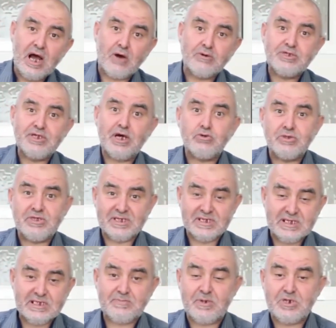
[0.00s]
او تياخذوا دي
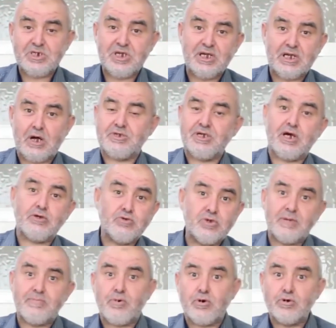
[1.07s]
زاسبيجيك او
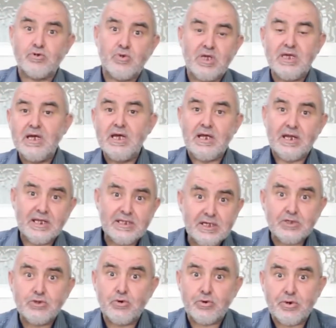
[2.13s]
تياخذوا دي برودوي اللي
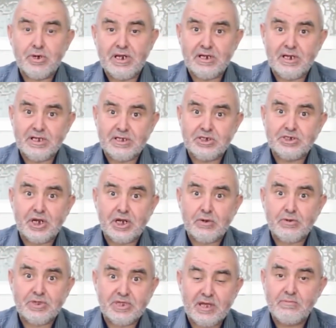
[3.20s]
تيدوروا اللي
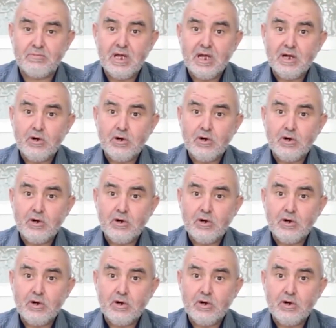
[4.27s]
تيجريو الدم